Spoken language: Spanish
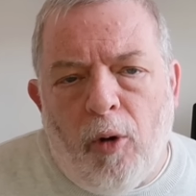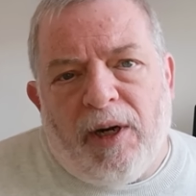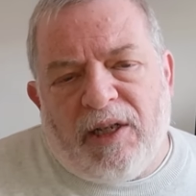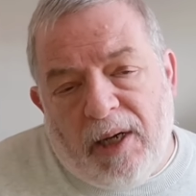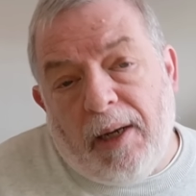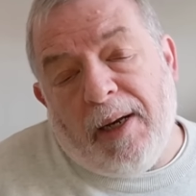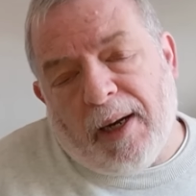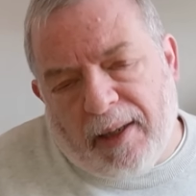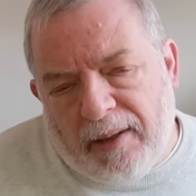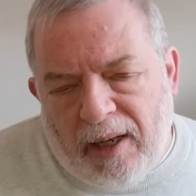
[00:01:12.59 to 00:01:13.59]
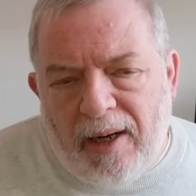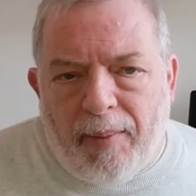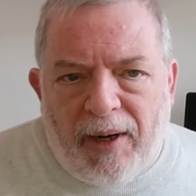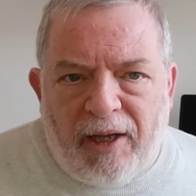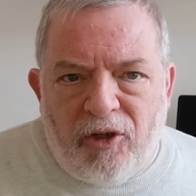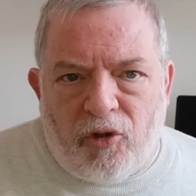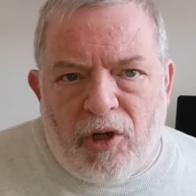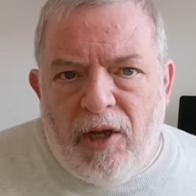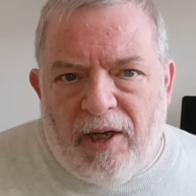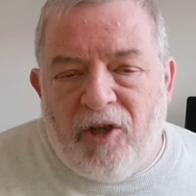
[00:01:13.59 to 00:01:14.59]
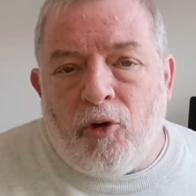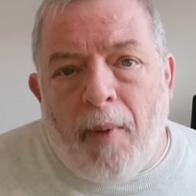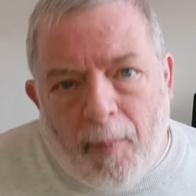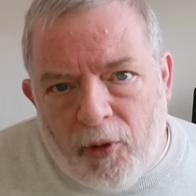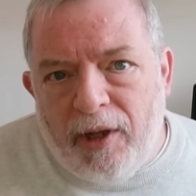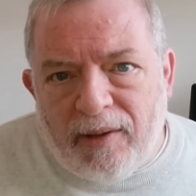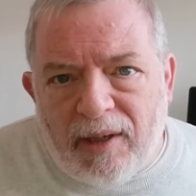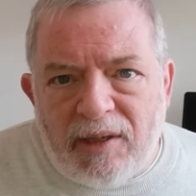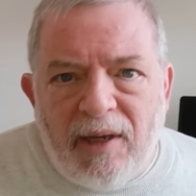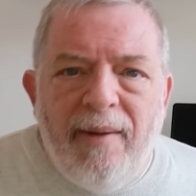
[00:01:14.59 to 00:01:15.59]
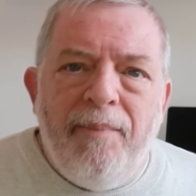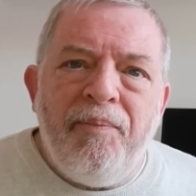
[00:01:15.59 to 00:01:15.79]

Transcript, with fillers: o Brasil y Argentina, para aquellos que son más puristas,